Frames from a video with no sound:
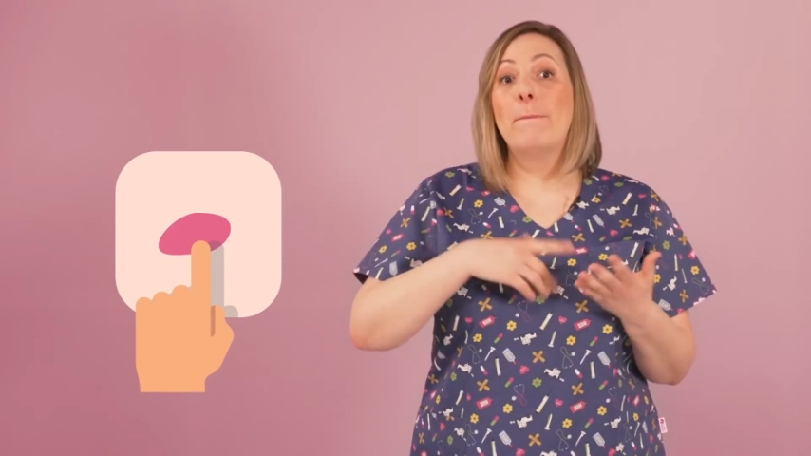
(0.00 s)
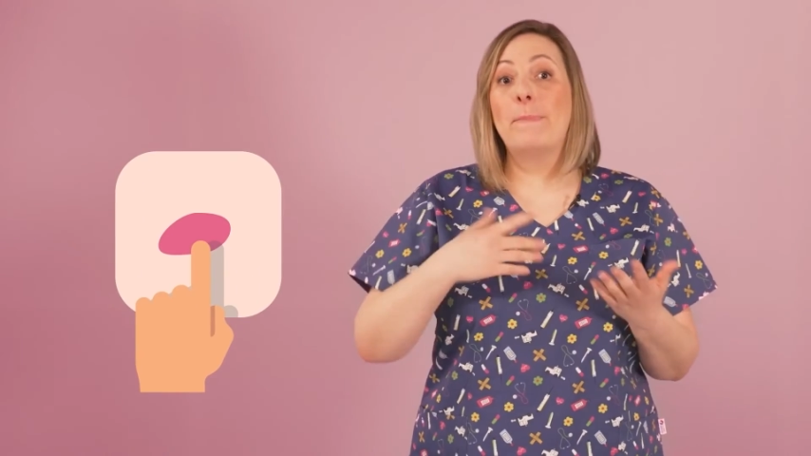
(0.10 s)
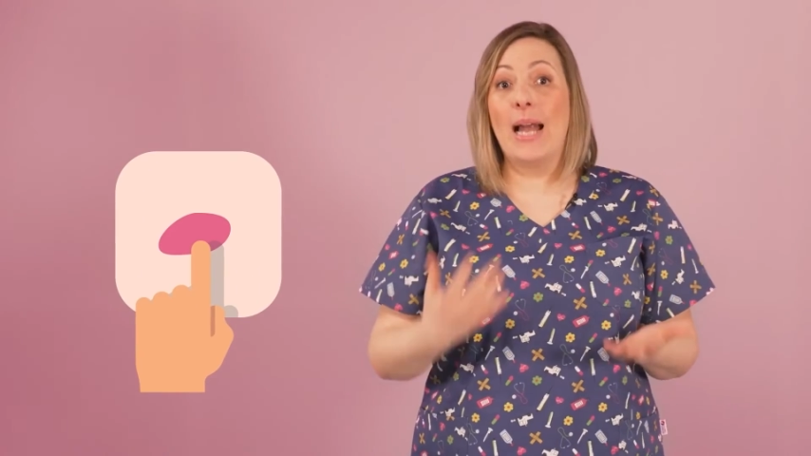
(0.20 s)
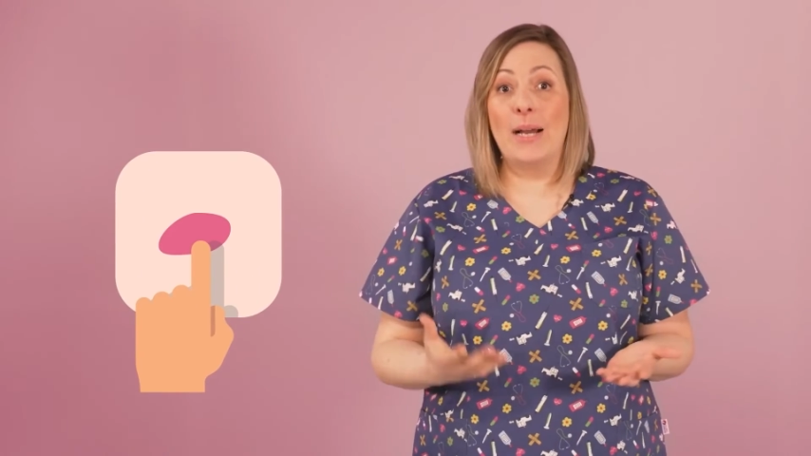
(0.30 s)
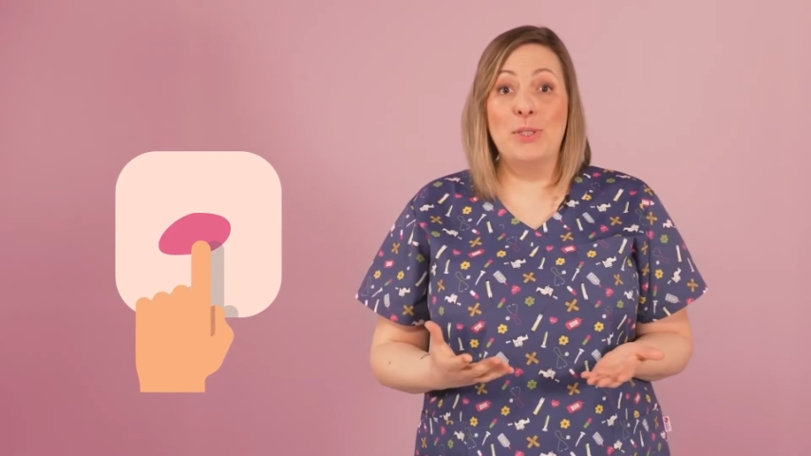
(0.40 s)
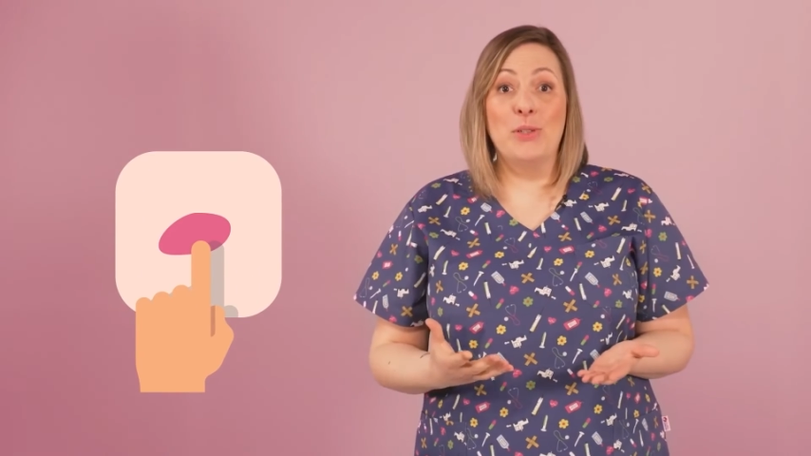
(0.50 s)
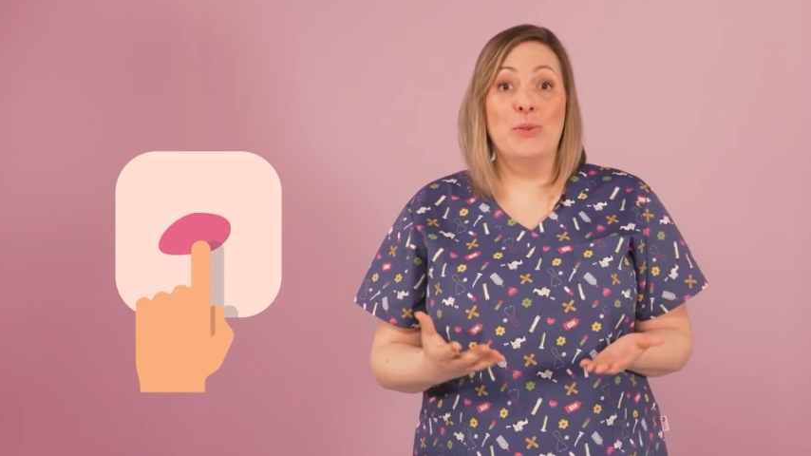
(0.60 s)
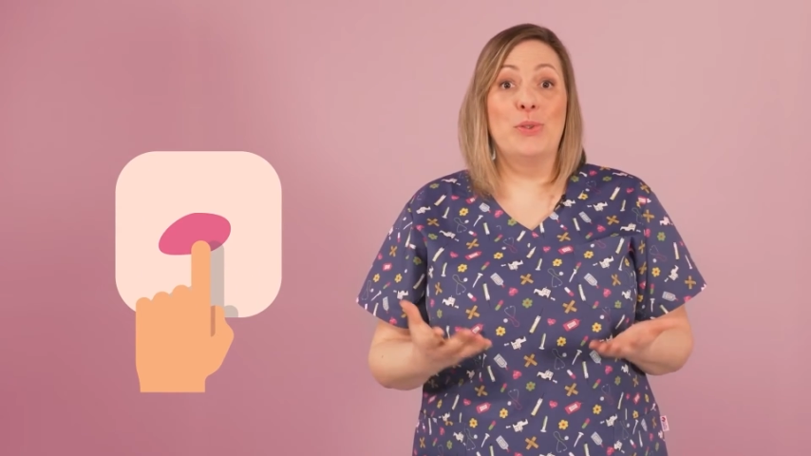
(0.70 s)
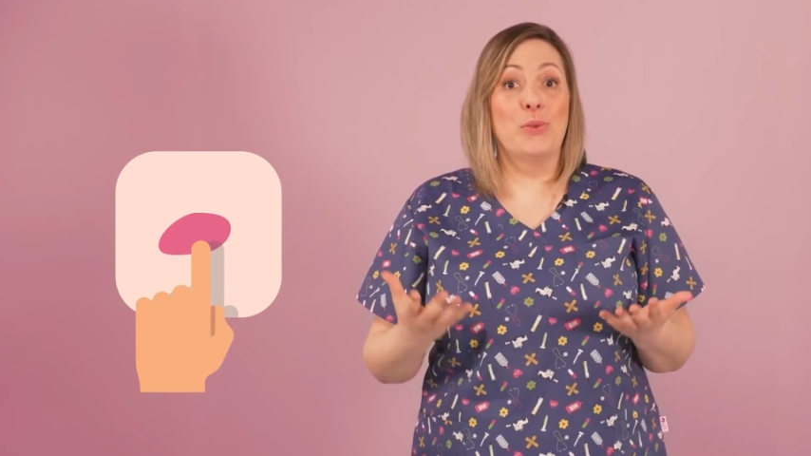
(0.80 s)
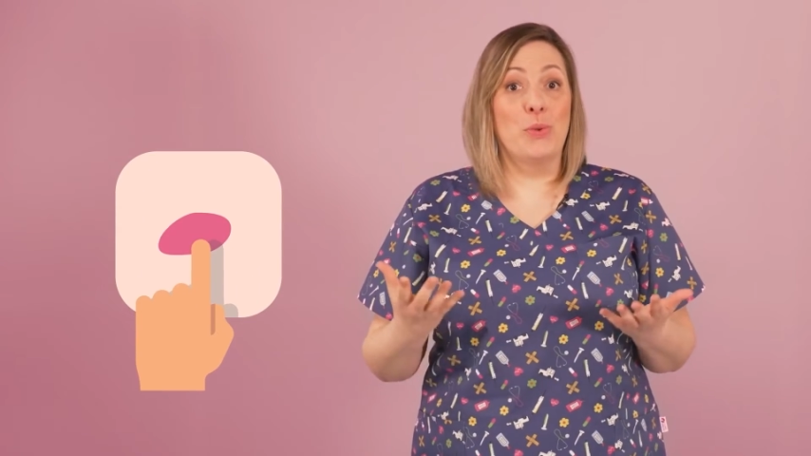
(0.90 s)
Bleibt die
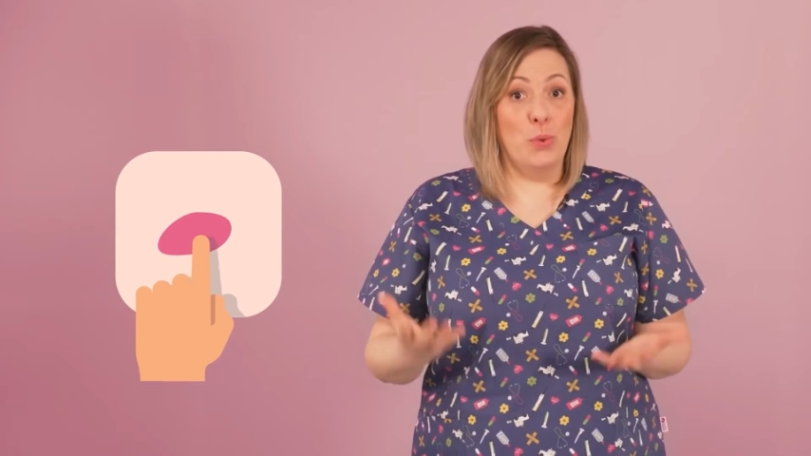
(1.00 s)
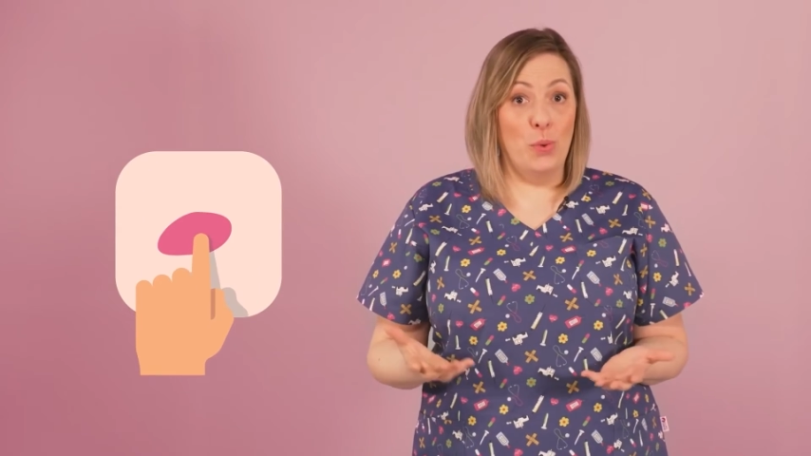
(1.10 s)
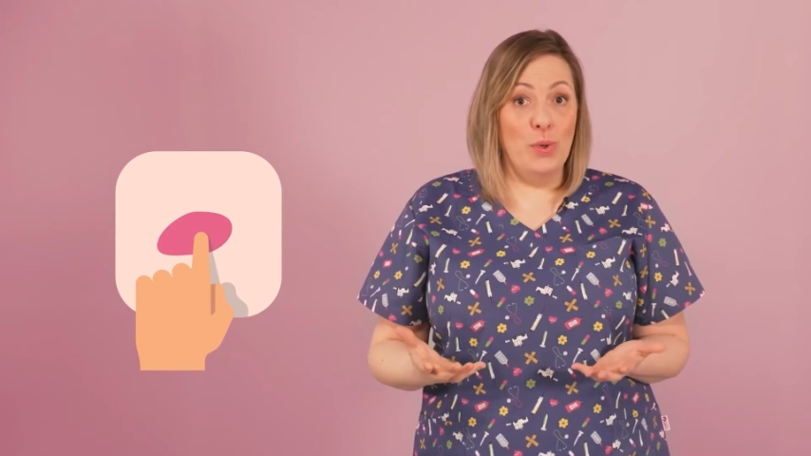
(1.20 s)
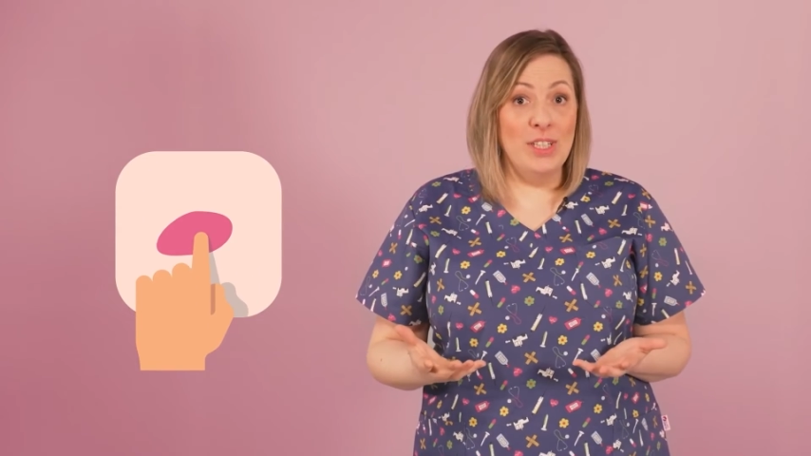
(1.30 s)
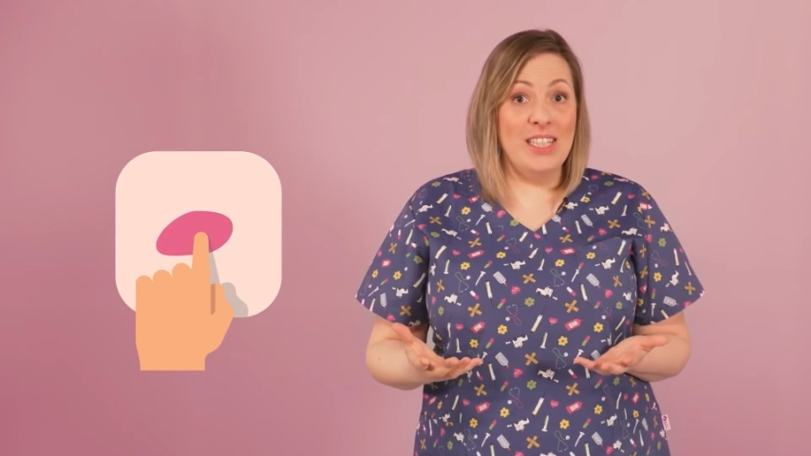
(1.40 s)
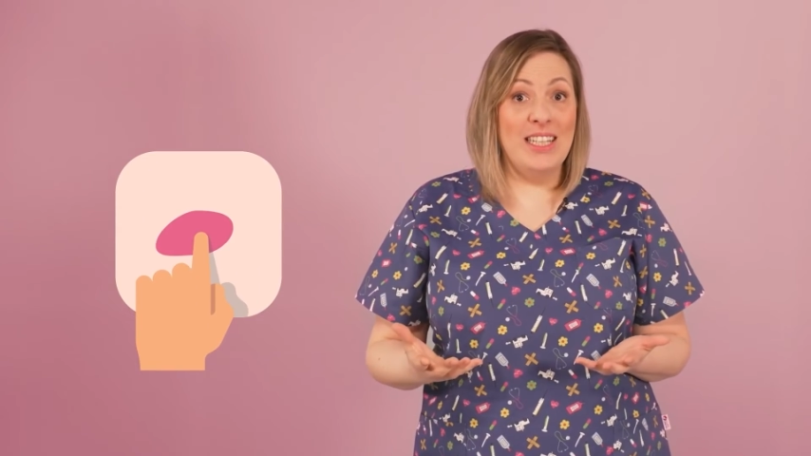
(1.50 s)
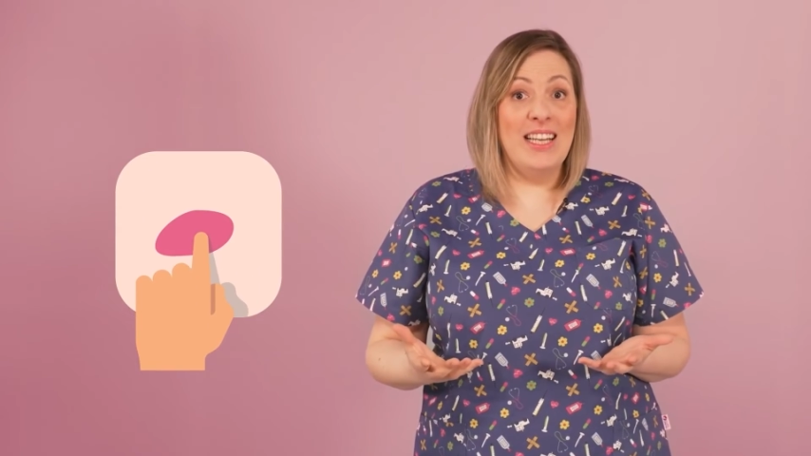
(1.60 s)
Rötung rot,